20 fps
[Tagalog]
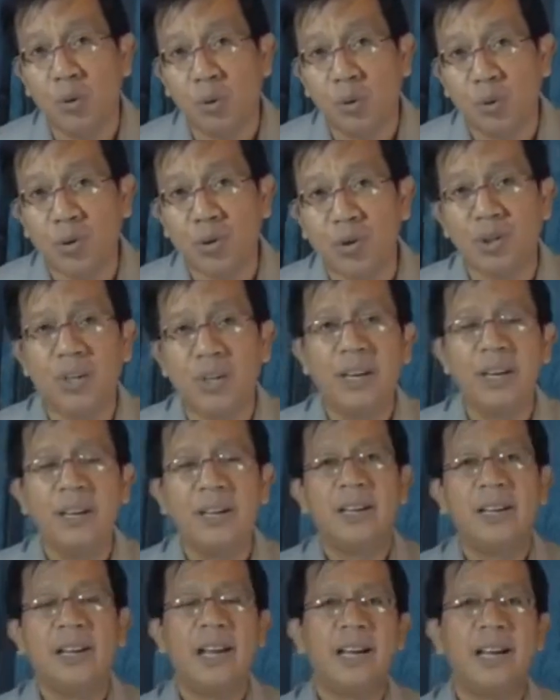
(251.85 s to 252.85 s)
krus
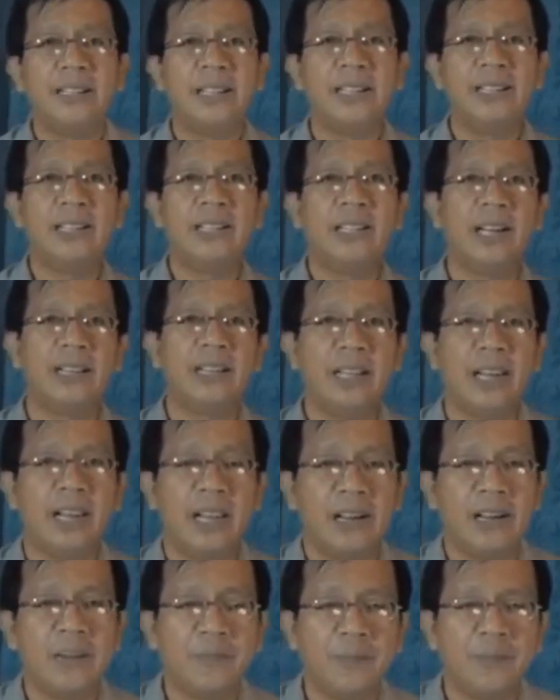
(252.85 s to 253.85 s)
na ating
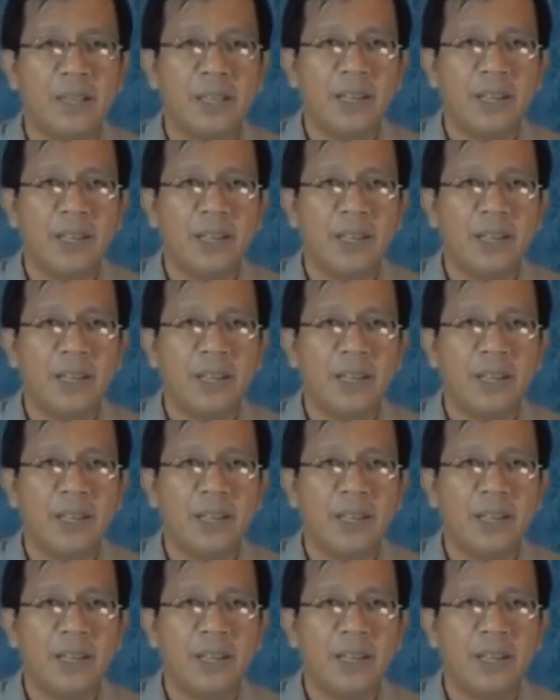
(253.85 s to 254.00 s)
dinadala